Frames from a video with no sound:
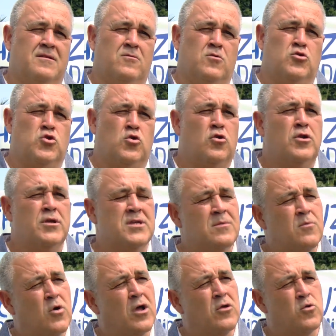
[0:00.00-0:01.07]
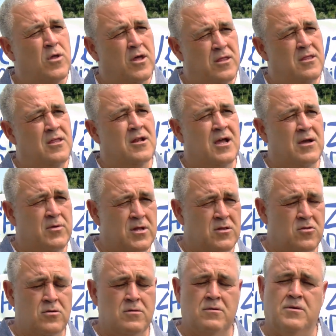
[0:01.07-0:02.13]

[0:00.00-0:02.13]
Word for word: nosotros recibimos ayuda desde el Cabildo,